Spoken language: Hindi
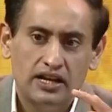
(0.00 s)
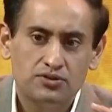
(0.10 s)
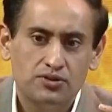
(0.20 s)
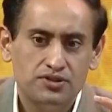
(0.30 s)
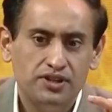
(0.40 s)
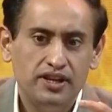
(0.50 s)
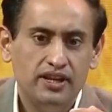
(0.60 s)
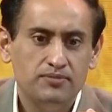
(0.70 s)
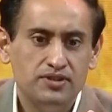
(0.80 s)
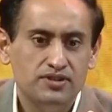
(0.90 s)
खासतौर से
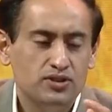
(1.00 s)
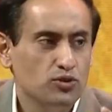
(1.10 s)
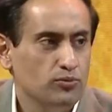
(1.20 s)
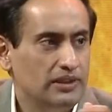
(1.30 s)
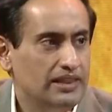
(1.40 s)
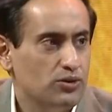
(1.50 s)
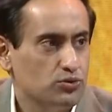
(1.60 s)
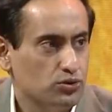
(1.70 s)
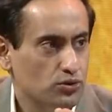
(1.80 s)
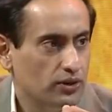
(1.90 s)
टीएमसी से जो मिलता है
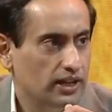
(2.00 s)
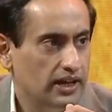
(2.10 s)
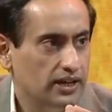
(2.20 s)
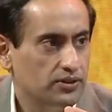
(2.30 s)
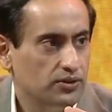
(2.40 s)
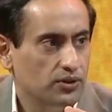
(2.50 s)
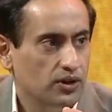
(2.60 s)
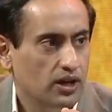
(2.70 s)
उसको तोड़ के ले आते हो